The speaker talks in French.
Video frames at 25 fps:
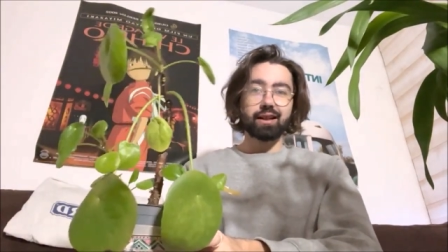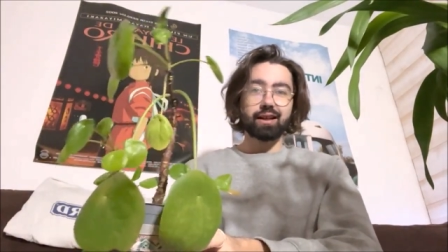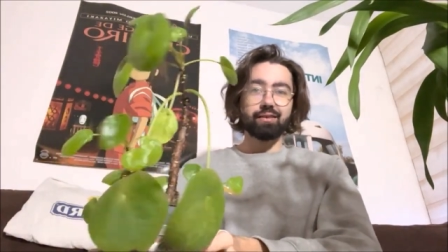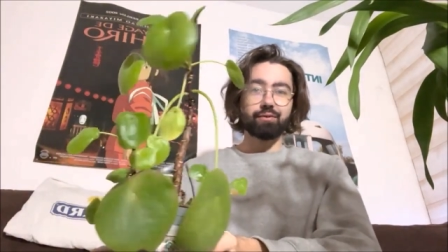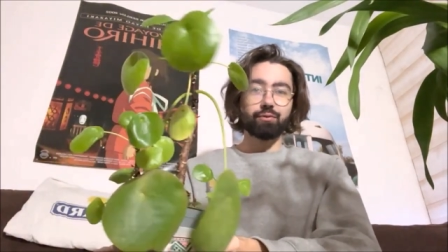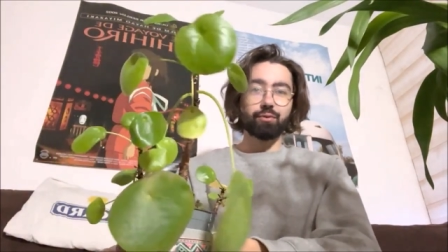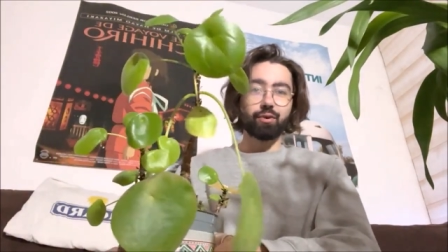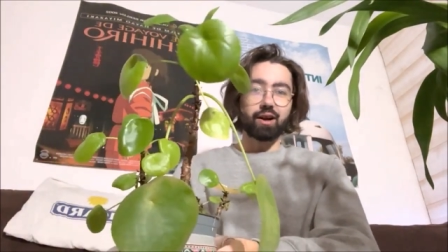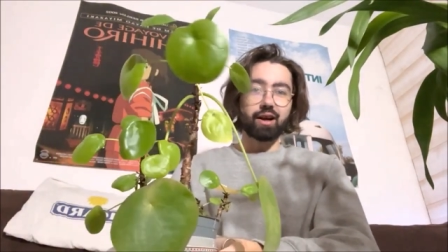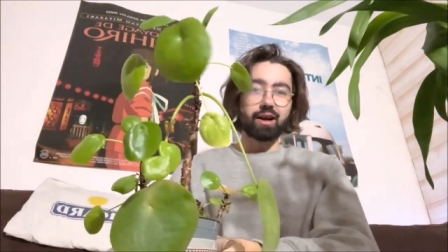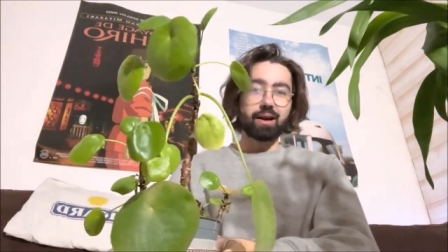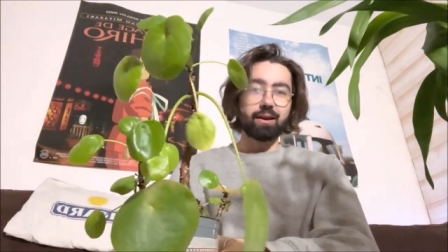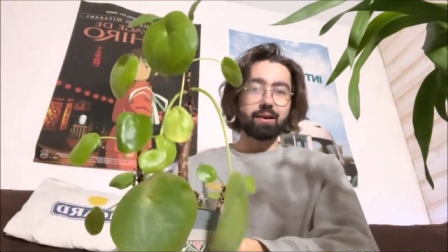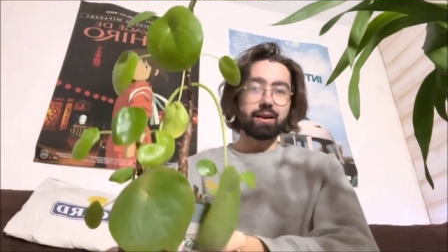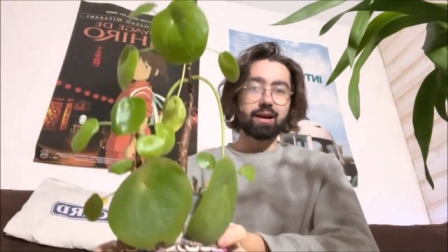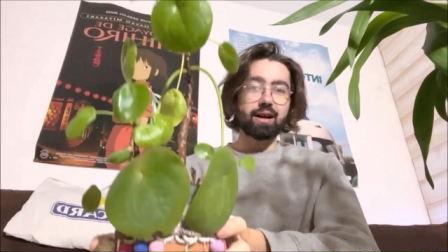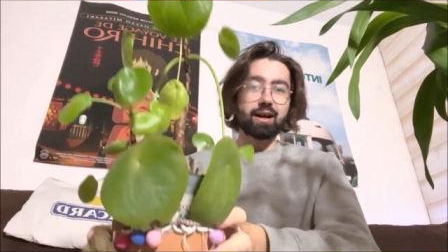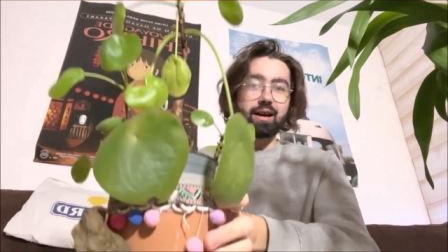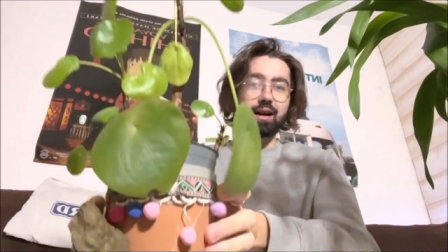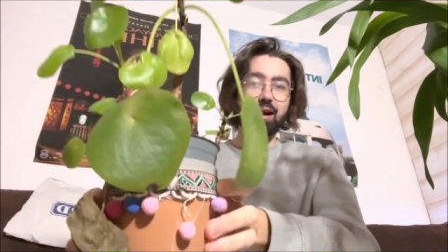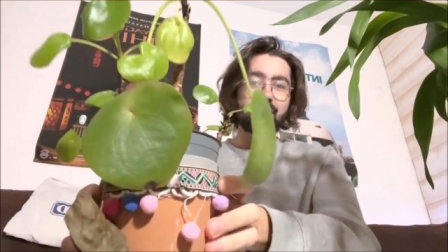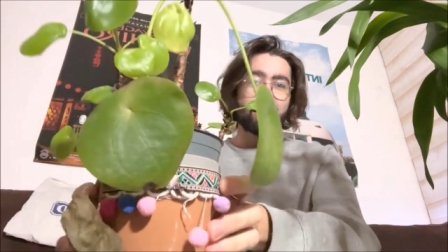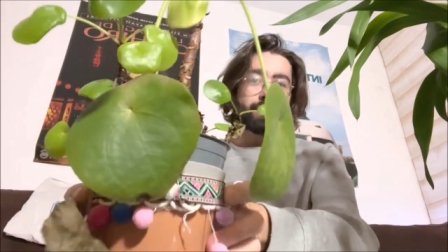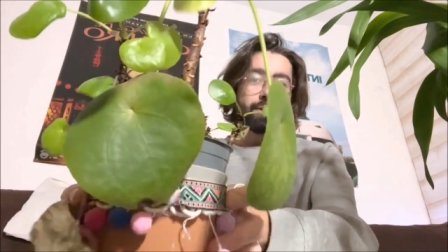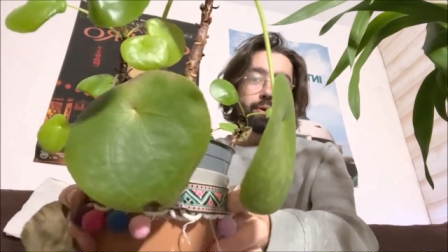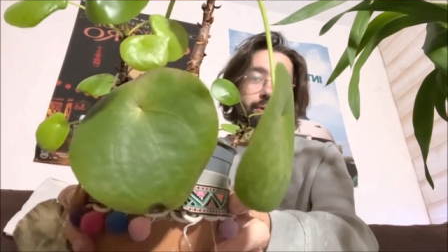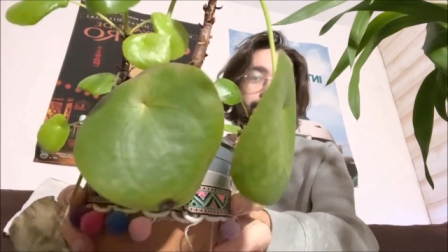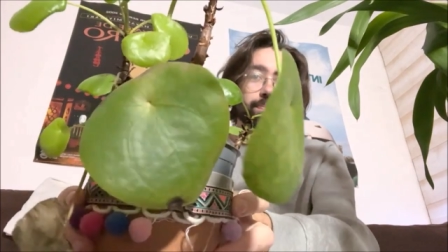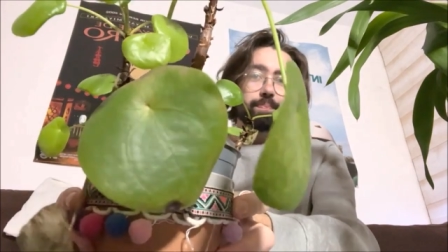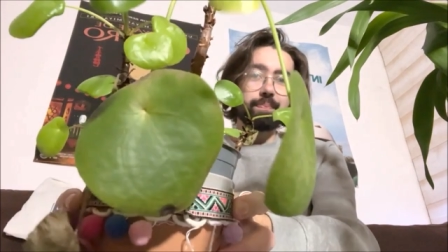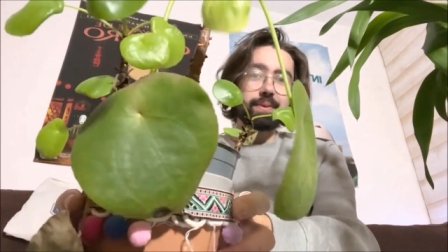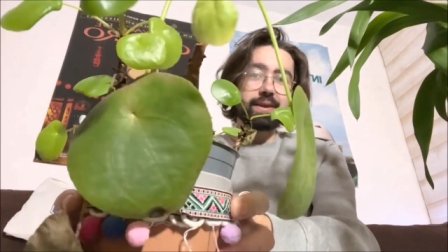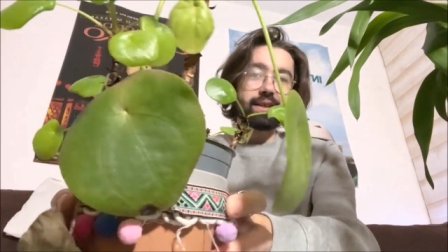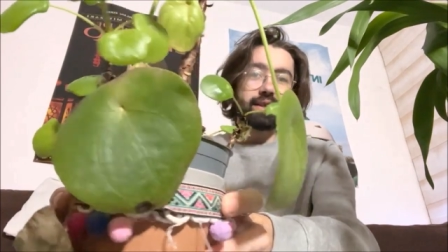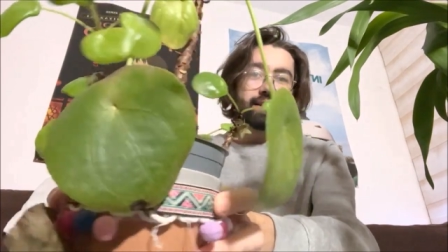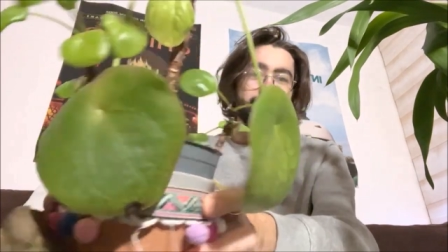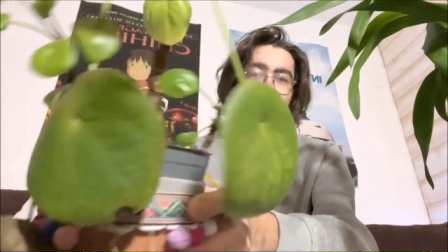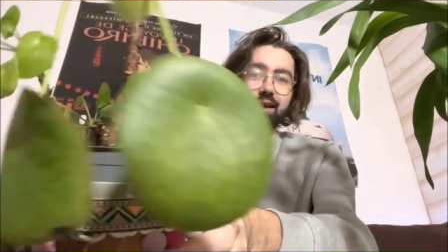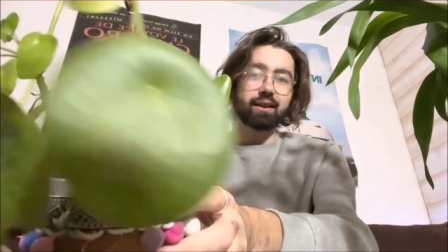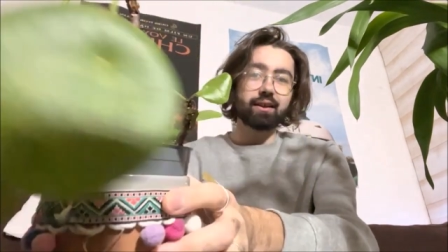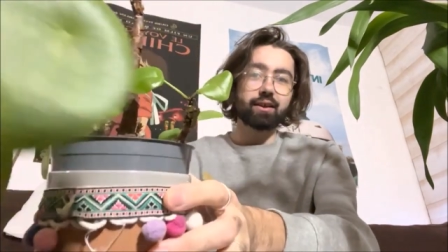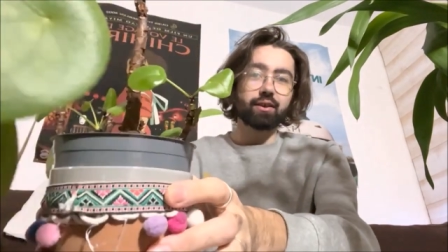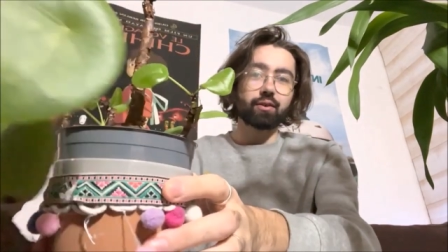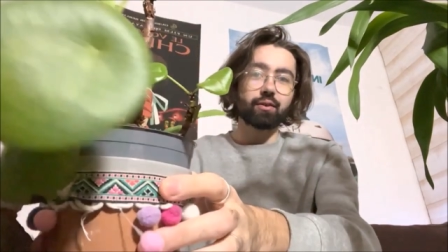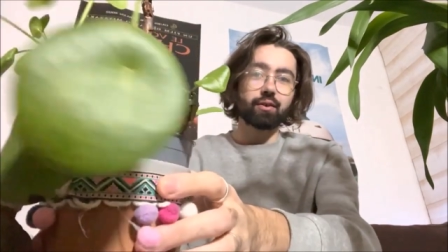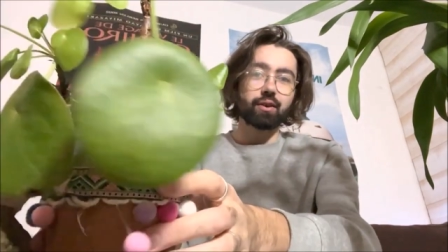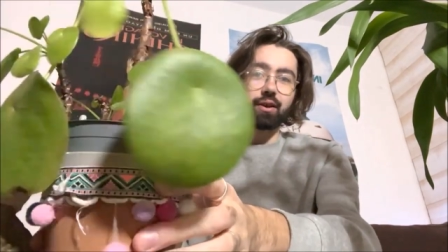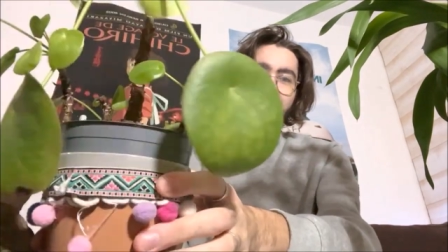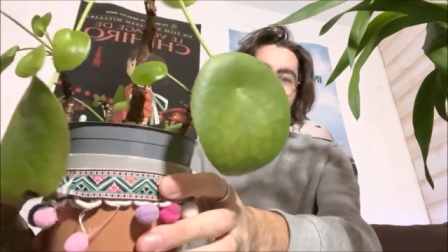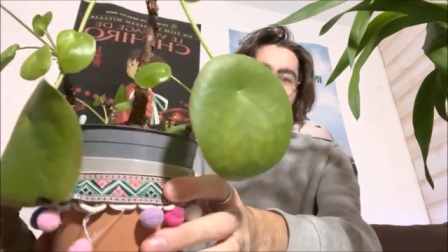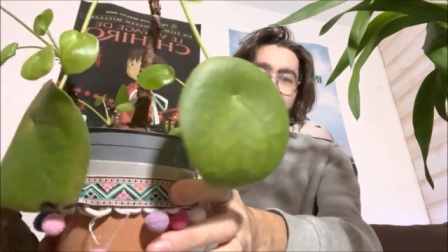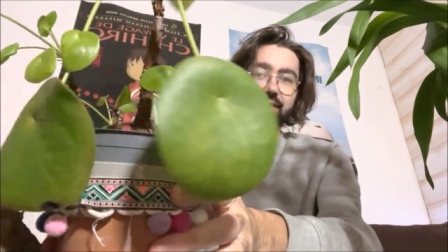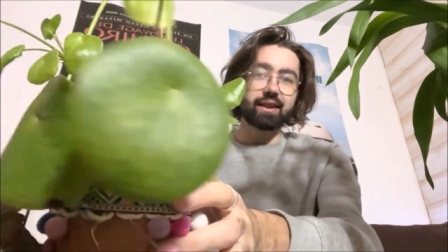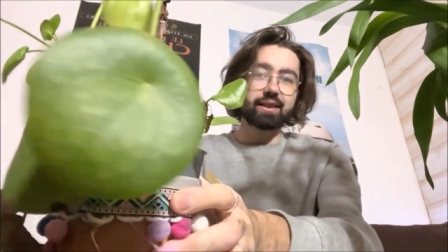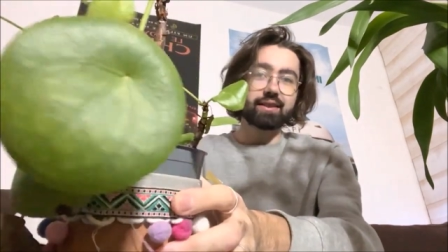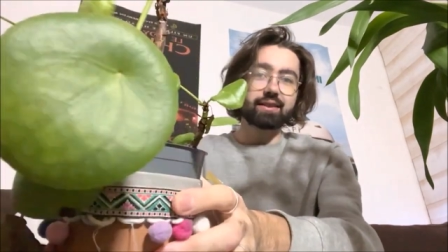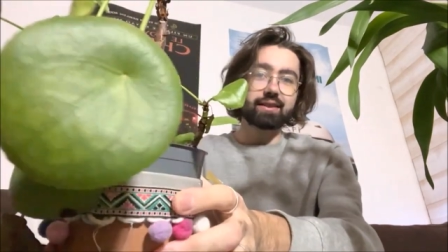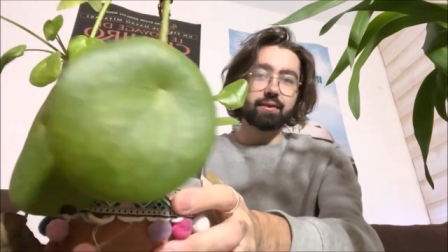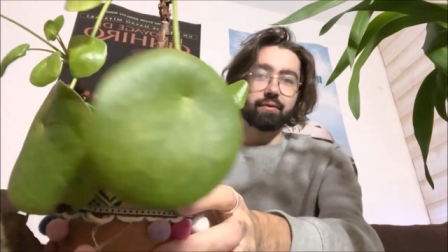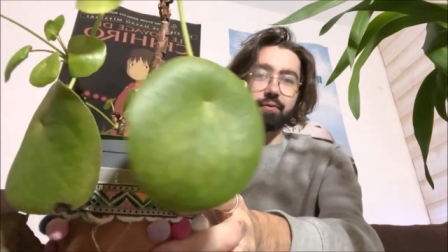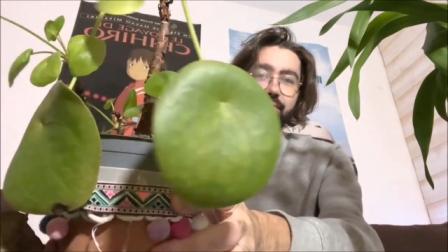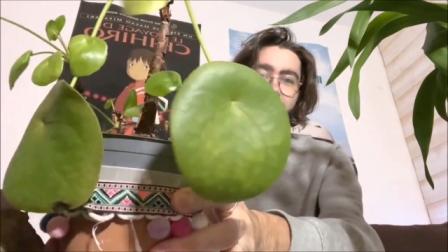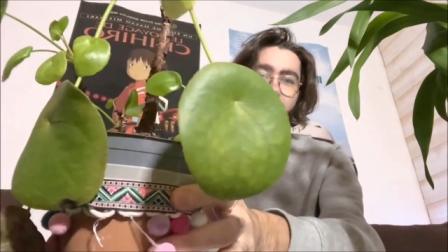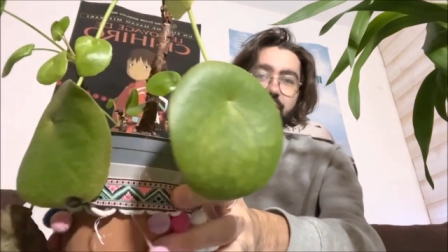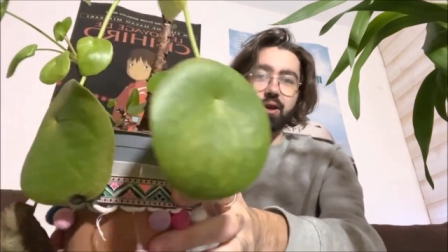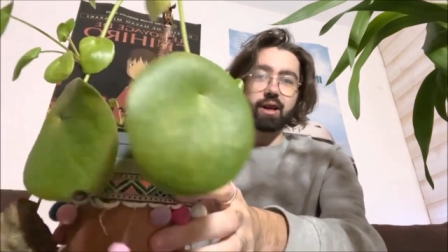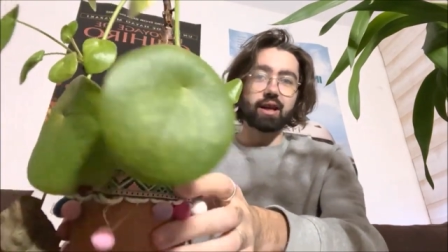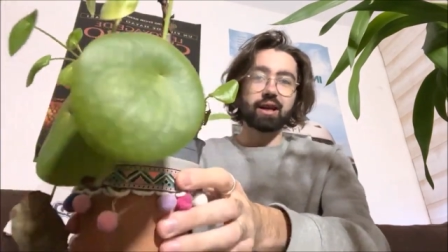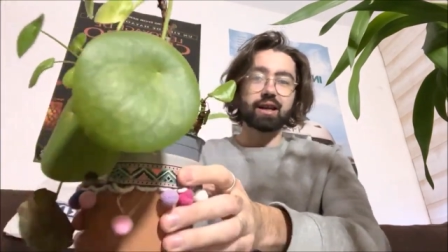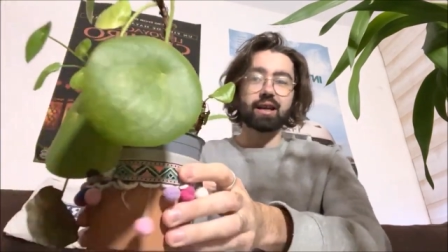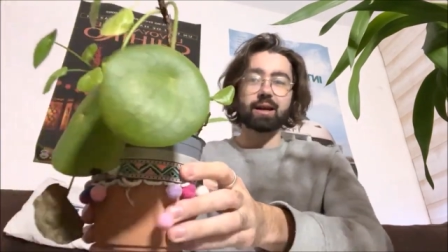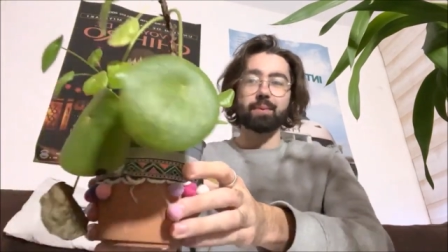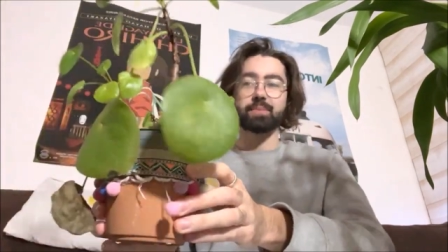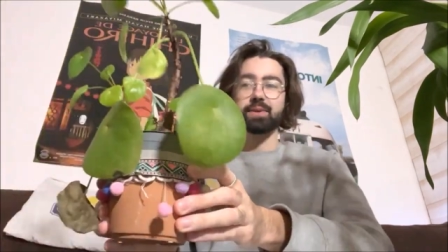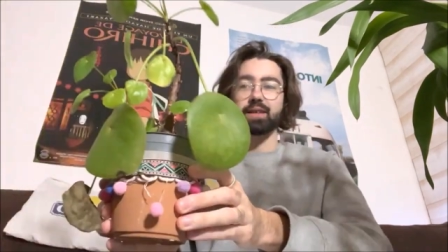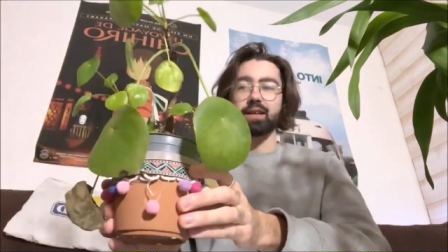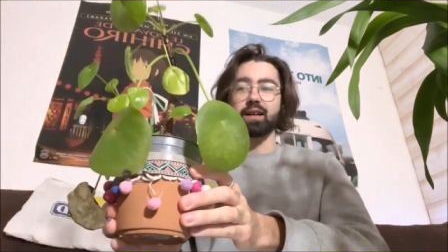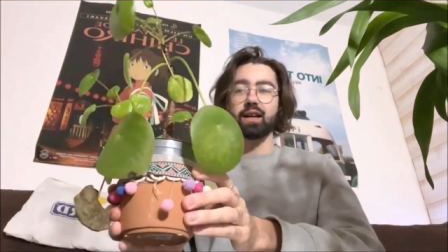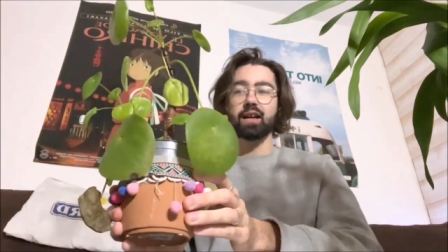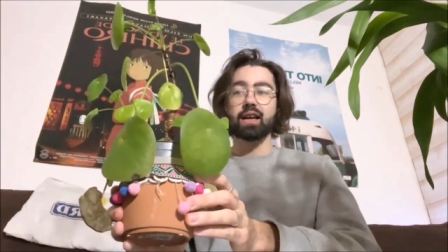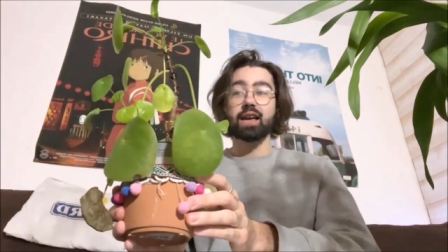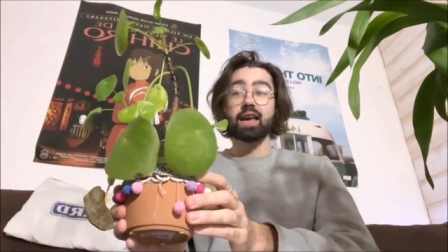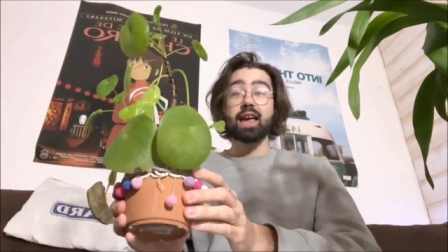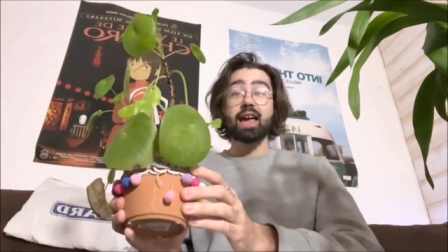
Voilà, euh, Pilea, avec ses feuilles là, comme ça.